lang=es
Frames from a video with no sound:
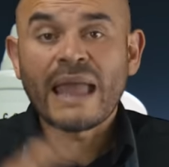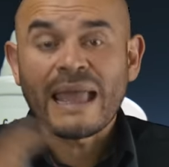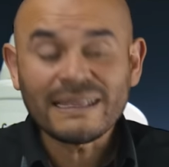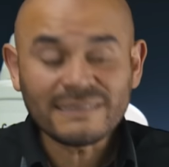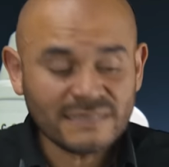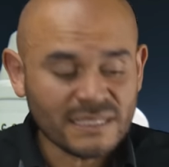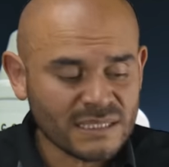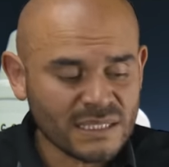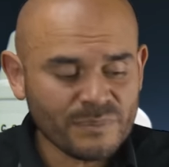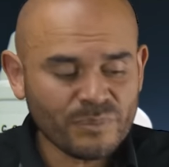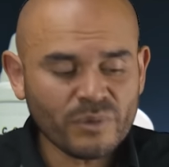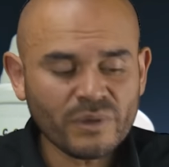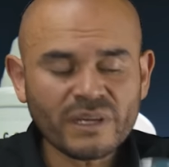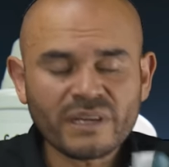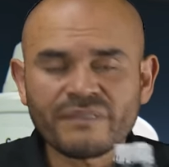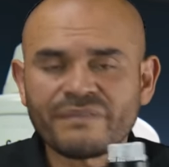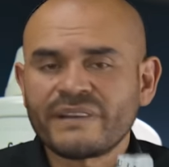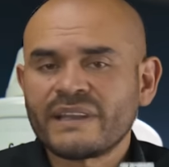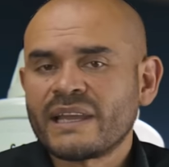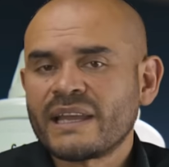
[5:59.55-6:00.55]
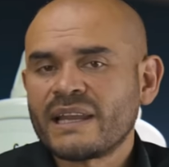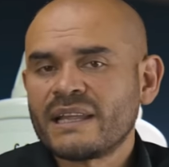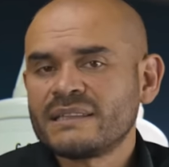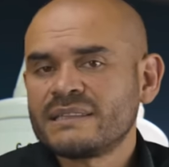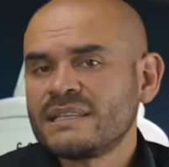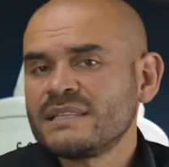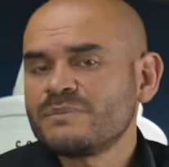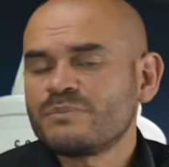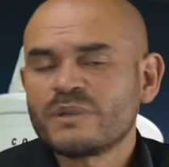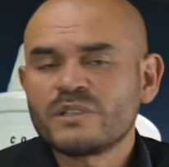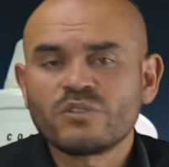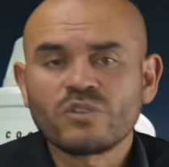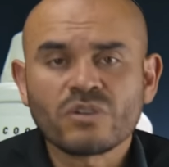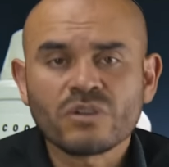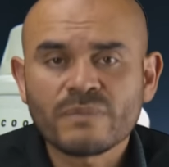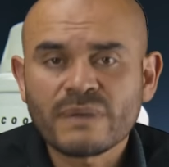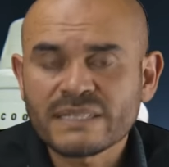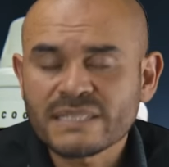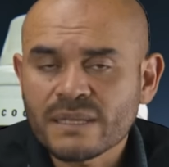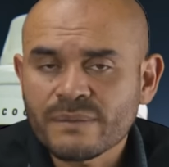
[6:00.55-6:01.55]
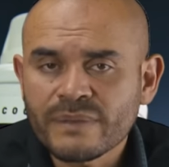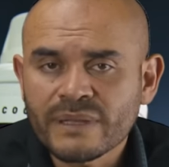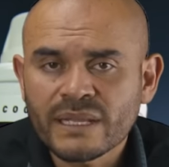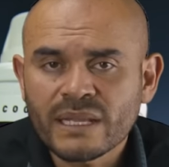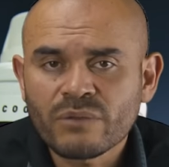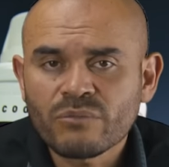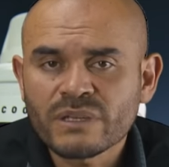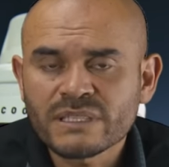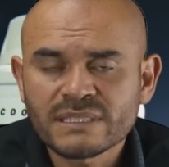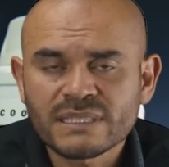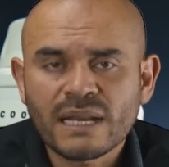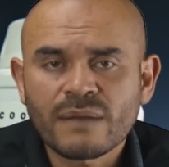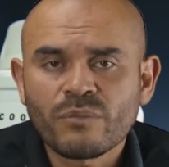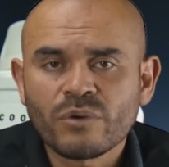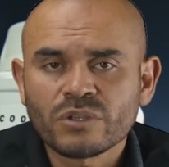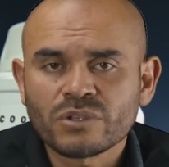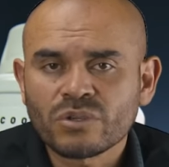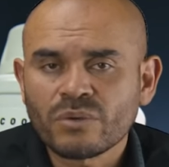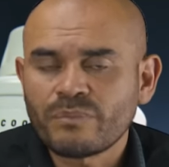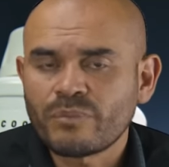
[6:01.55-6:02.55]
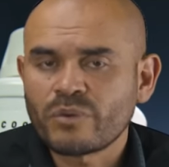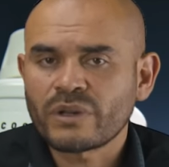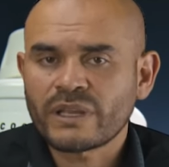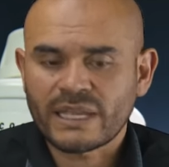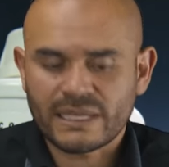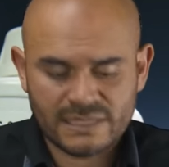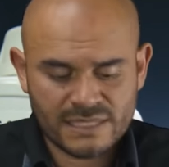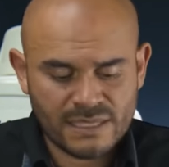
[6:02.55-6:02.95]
Este tipo de refrigerantes pues no nos va a servir en nuestra moto porque